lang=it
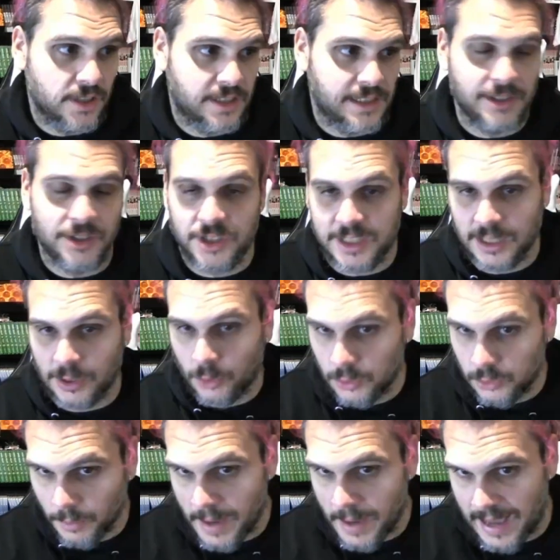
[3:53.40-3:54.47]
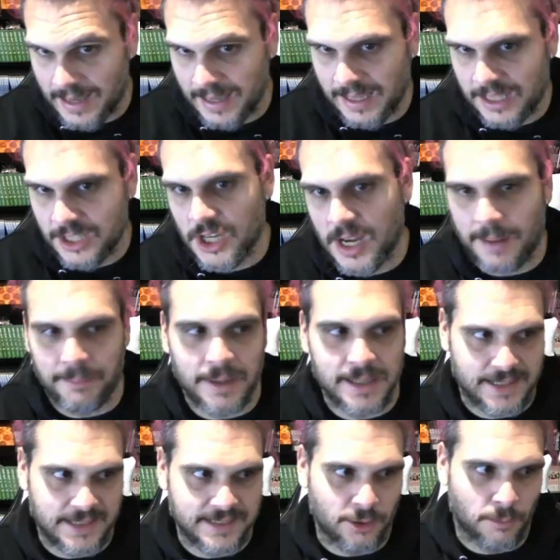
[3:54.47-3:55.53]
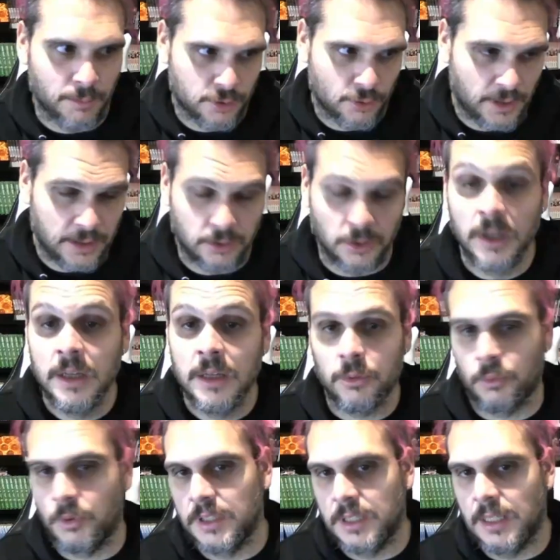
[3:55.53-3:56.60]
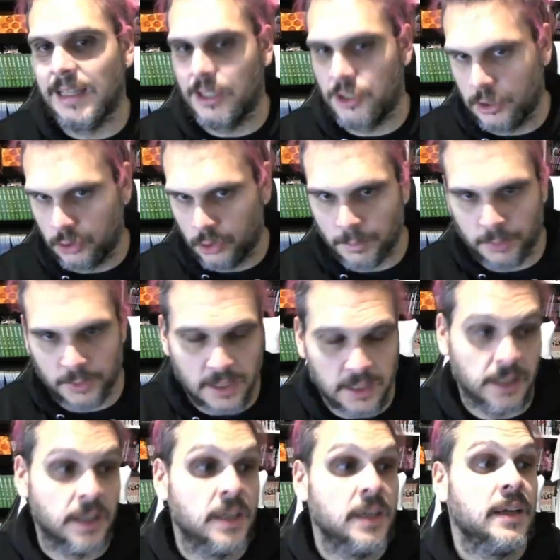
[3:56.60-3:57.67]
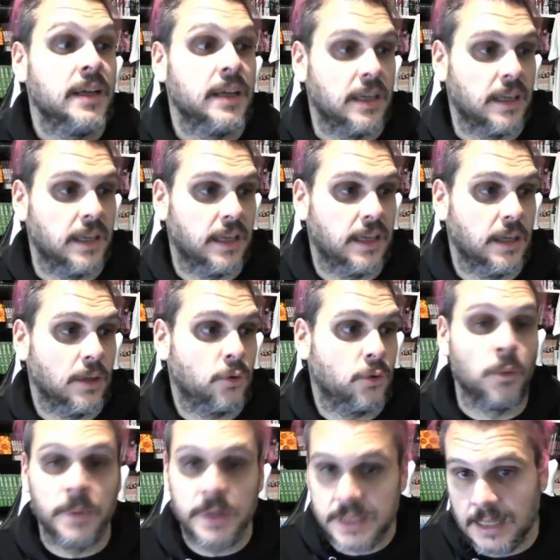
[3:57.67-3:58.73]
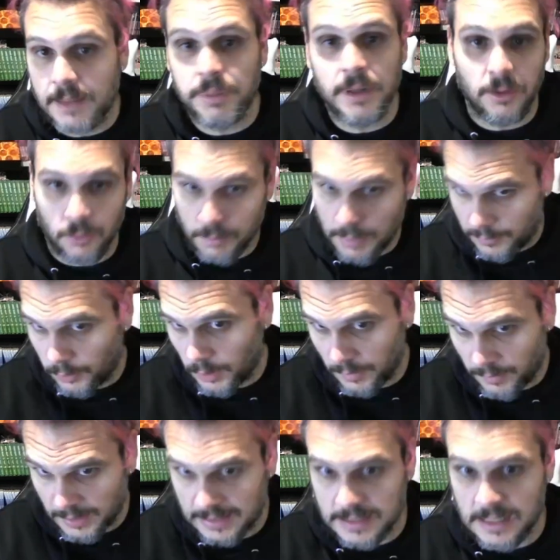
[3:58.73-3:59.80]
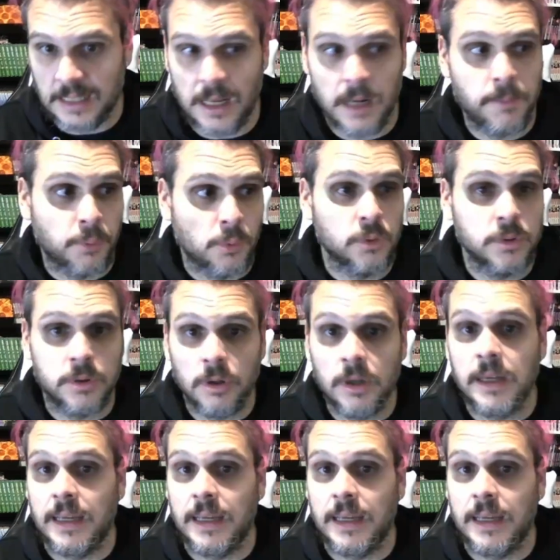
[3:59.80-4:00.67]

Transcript: secondo me è già abbastanza obsoleto, quindi lasciatelo pure lì. E come sempre un bel follow al canale al punto e